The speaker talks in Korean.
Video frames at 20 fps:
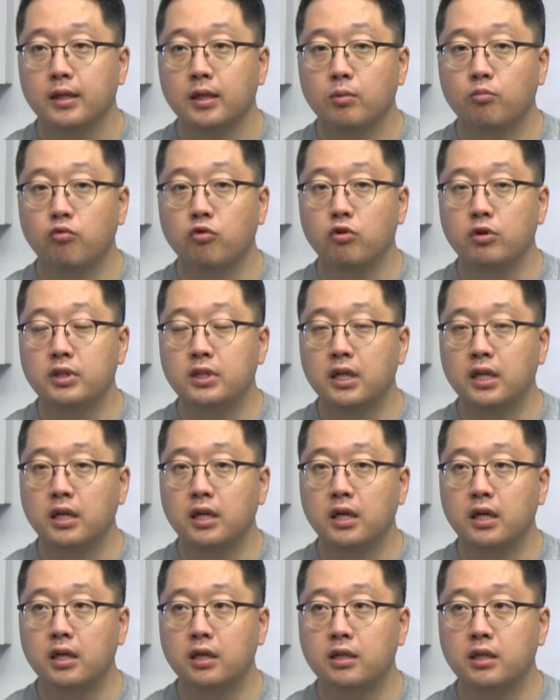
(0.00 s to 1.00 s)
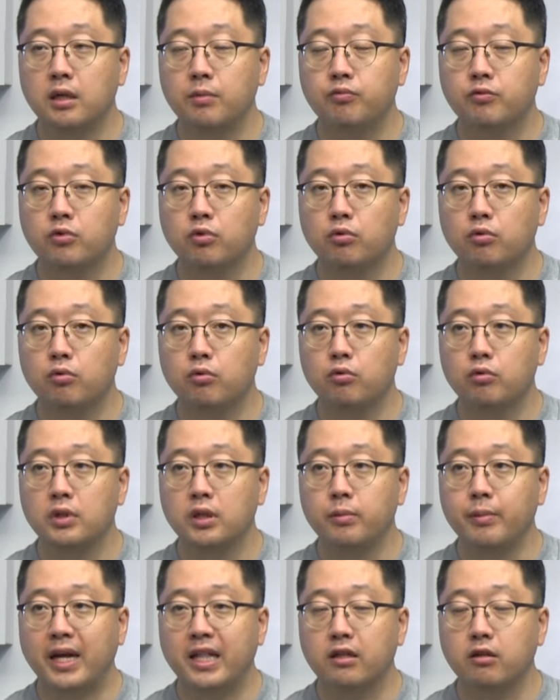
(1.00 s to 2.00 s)
물론 이제
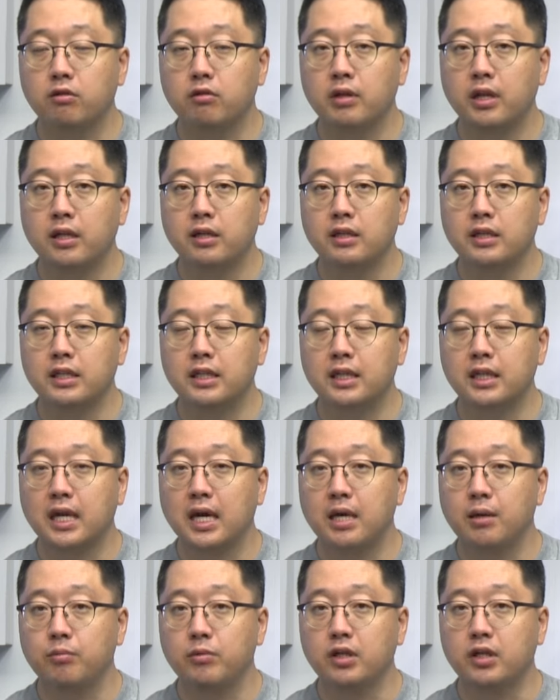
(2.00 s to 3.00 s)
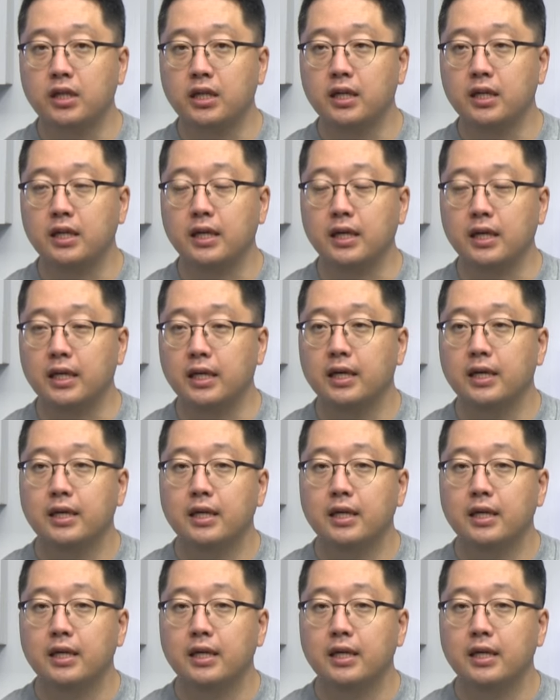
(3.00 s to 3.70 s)
크래프톤이 만들어내는 이 게임들이